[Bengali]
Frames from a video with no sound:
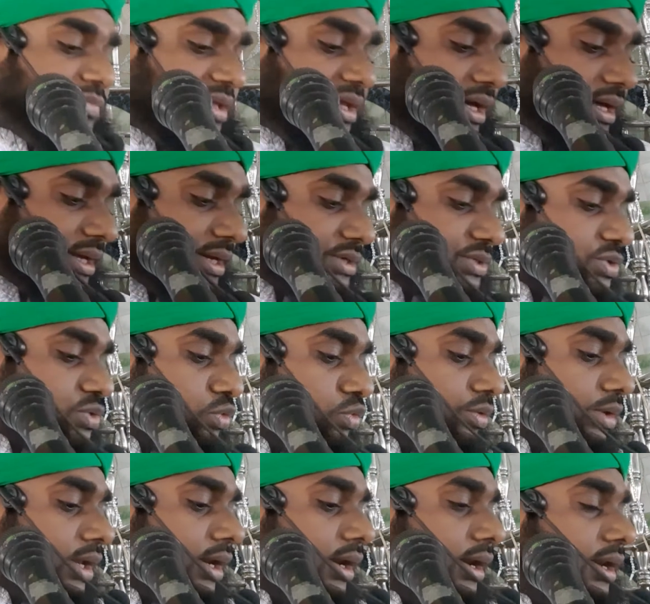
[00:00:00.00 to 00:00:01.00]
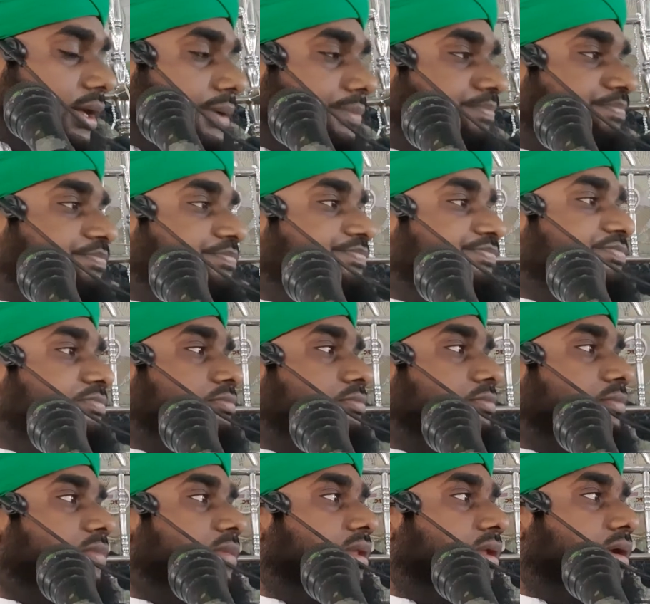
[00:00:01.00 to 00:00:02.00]
يا رسول الله
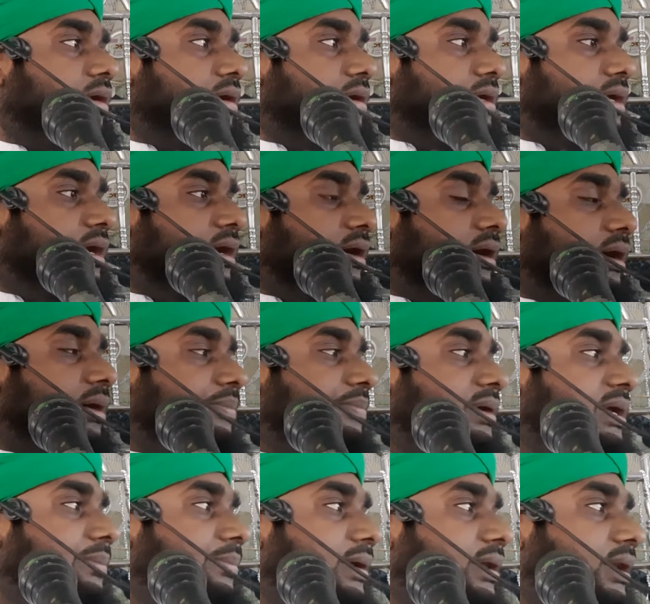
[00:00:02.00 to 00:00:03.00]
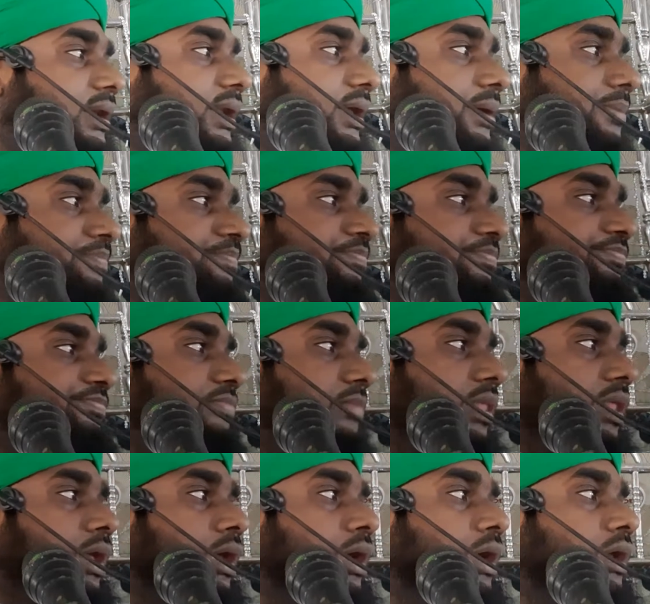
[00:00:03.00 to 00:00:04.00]
يا حبيب الله
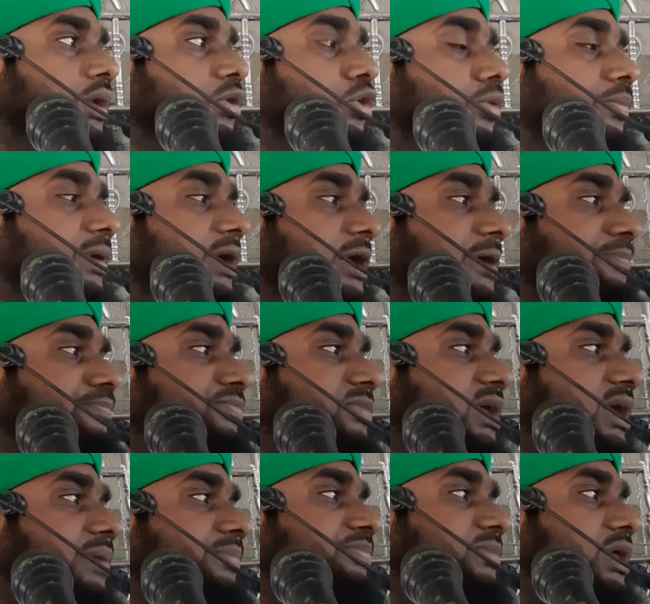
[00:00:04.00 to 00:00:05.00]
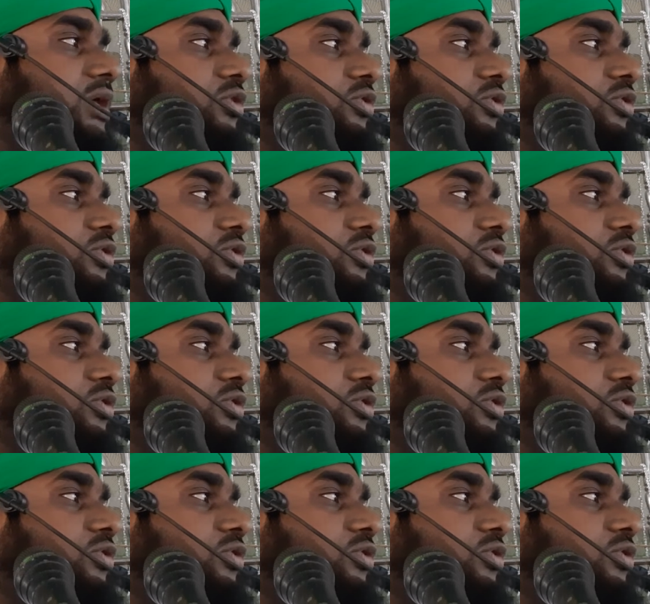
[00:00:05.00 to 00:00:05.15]
নবী আপনি আপনার